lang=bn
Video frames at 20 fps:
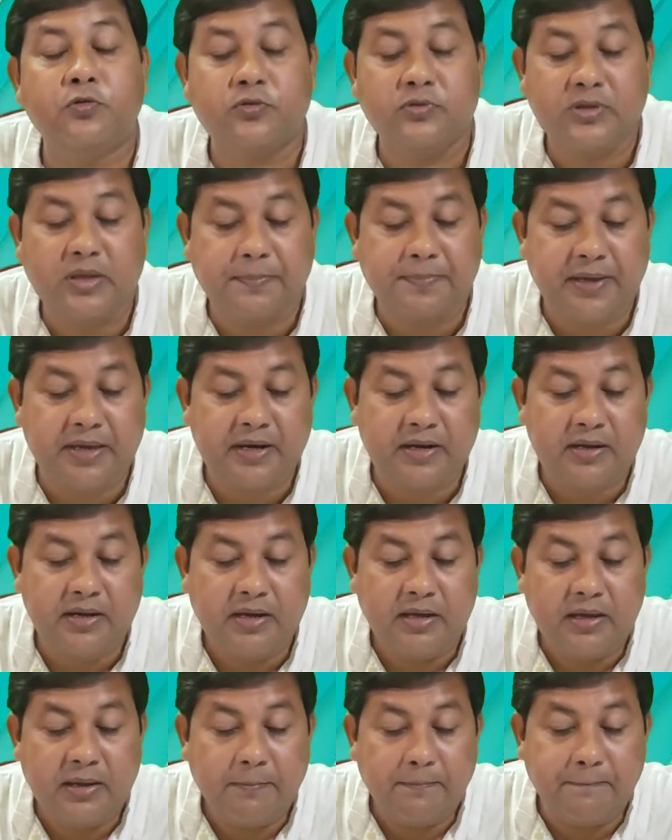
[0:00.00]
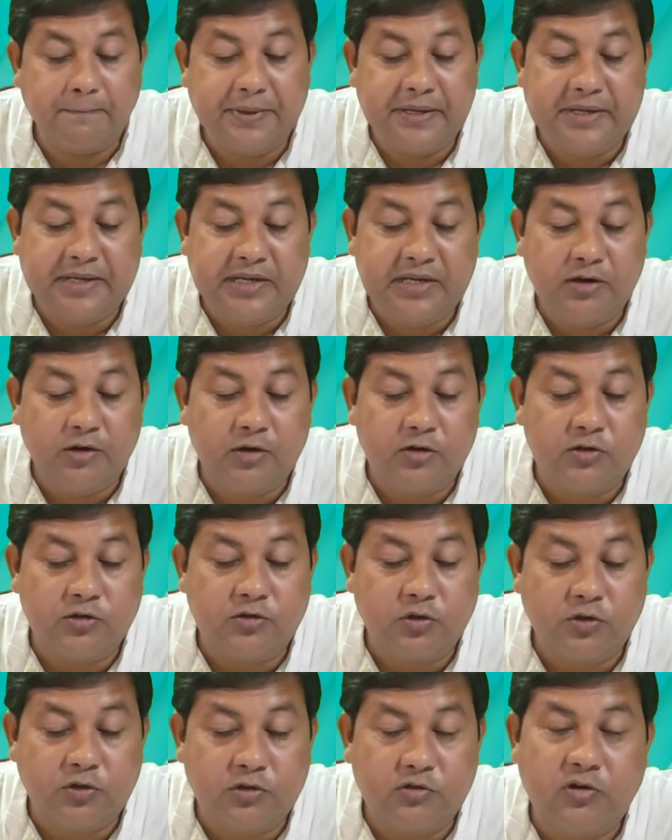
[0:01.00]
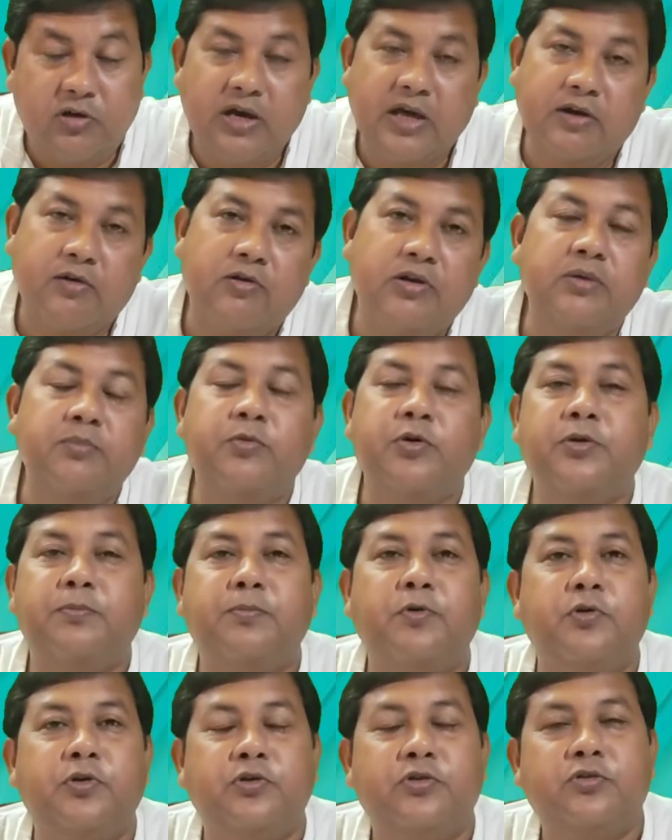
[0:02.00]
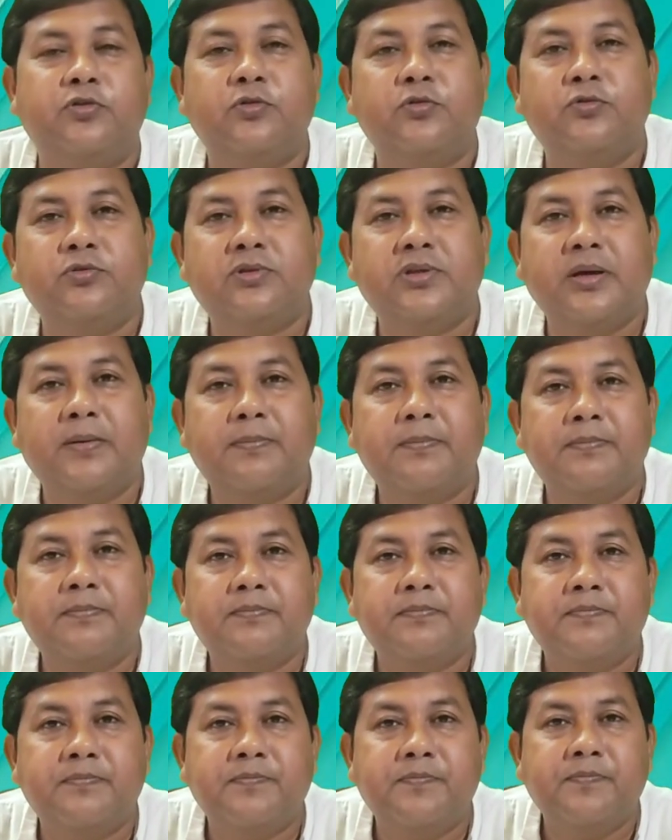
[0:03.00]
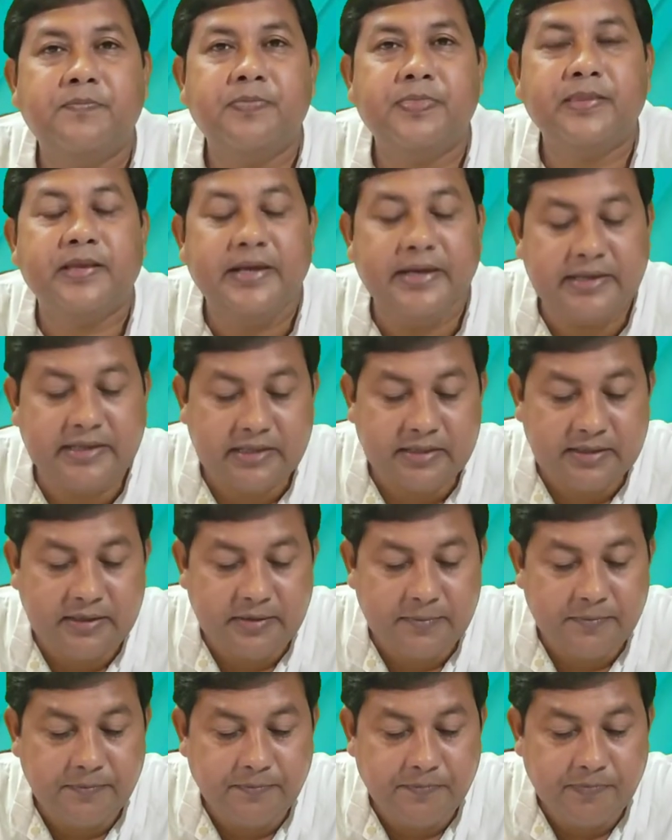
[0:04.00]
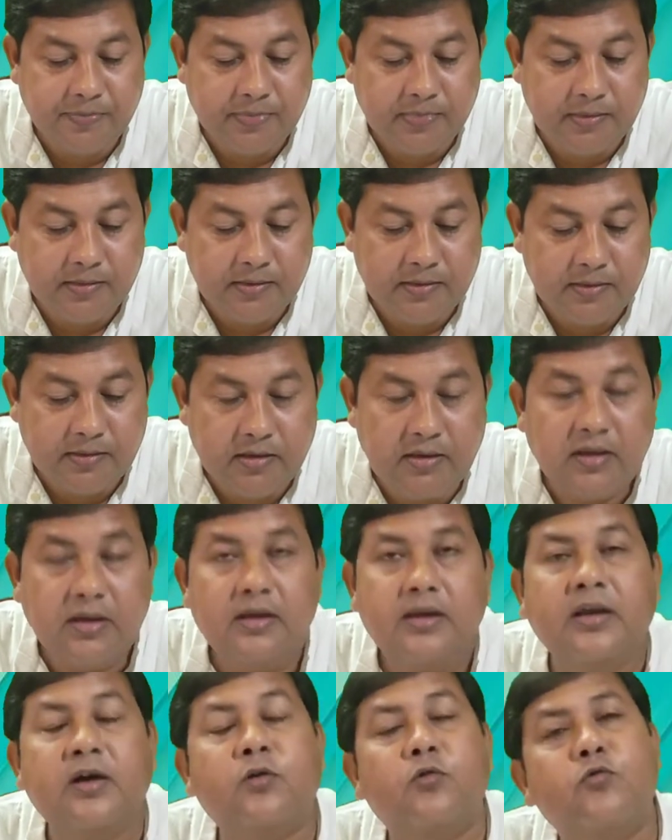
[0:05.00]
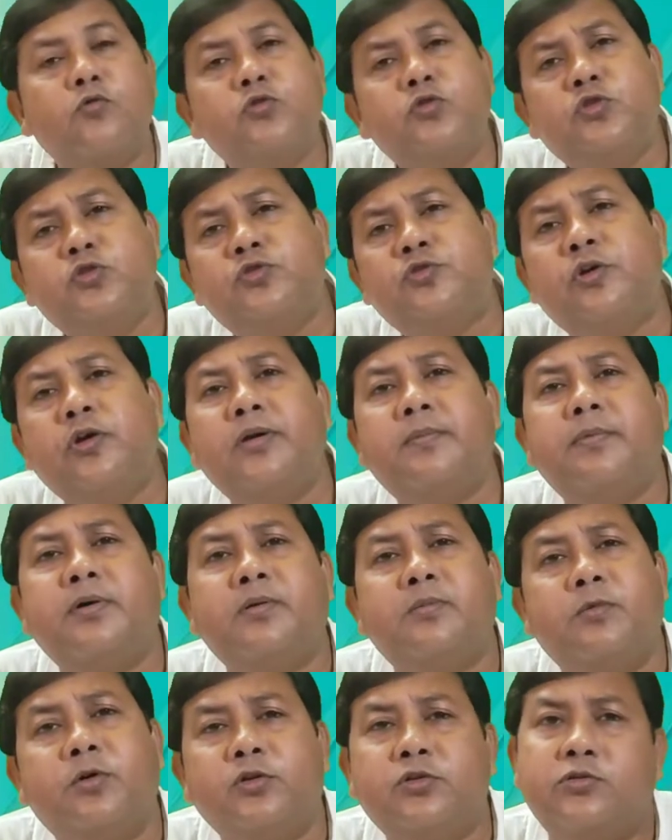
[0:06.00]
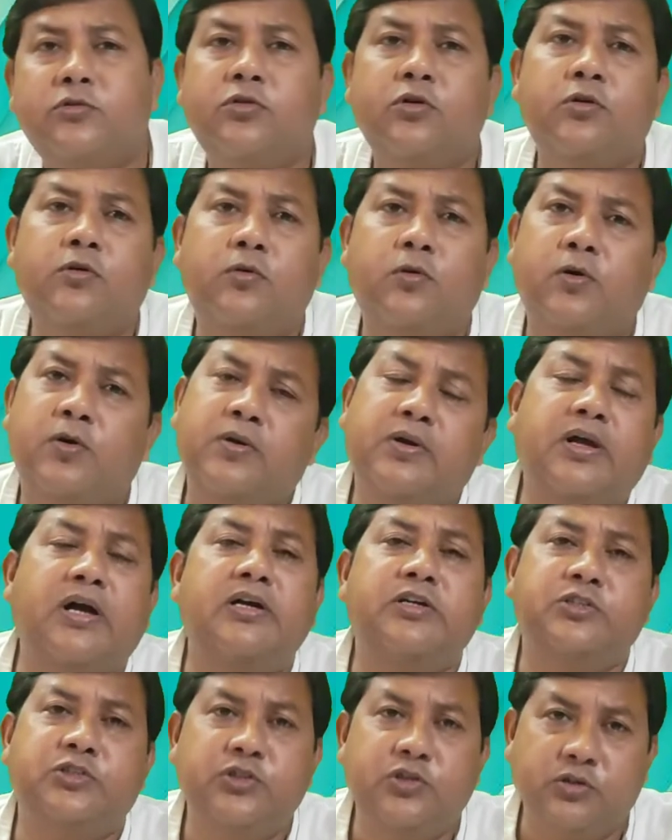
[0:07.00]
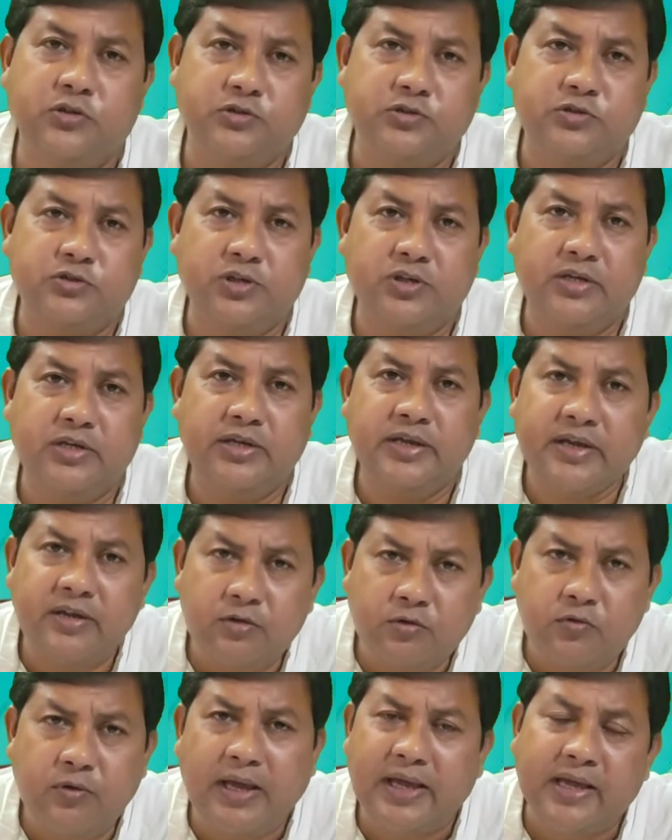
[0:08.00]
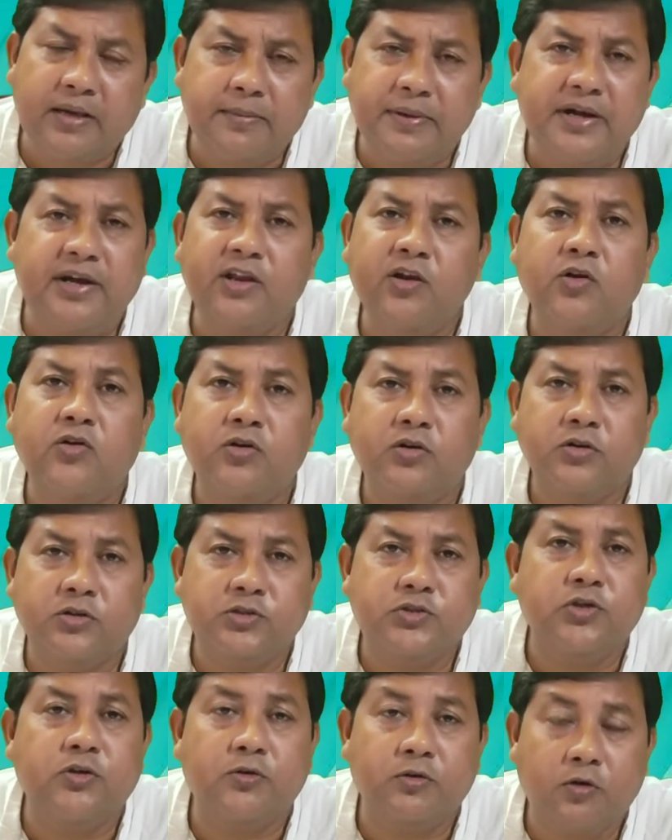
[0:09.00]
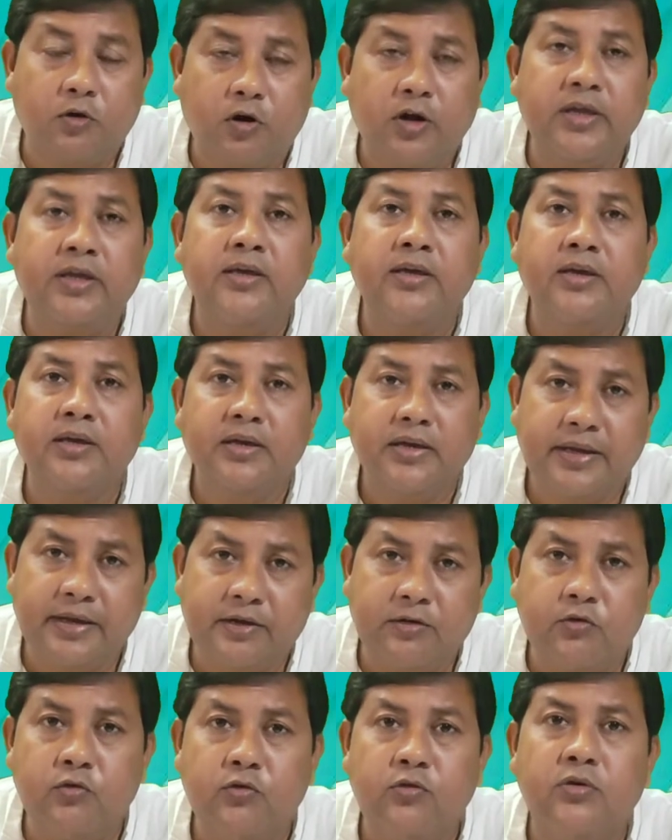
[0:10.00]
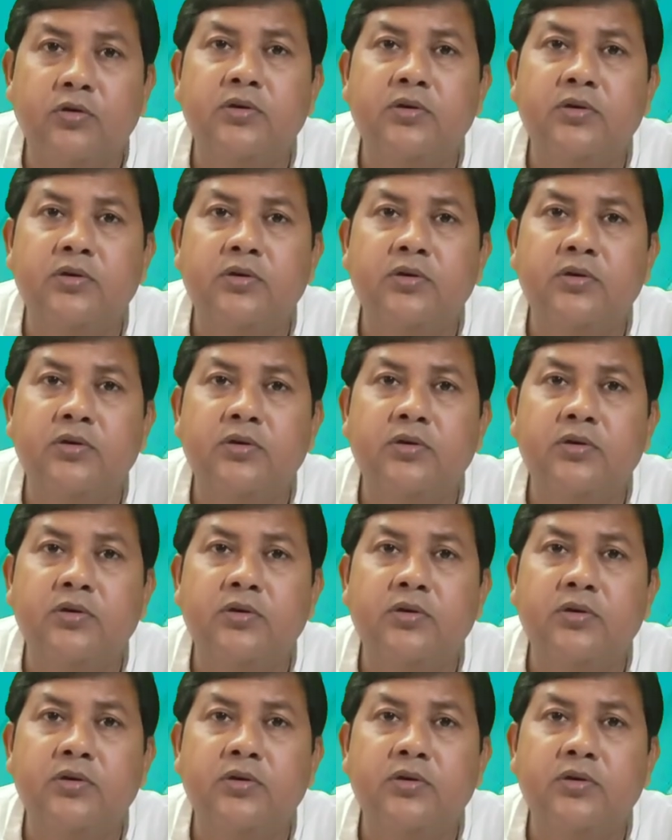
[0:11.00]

উত্তাপের বিকিরণজনিত কারণে বৈপরীত্য উত্তাপ এটা কি না উচ্চ এবং মধ্য অক্ষাংশী অঞ্চলে একটু একেবারে নিরক্ষী অঞ্চল নয় একটু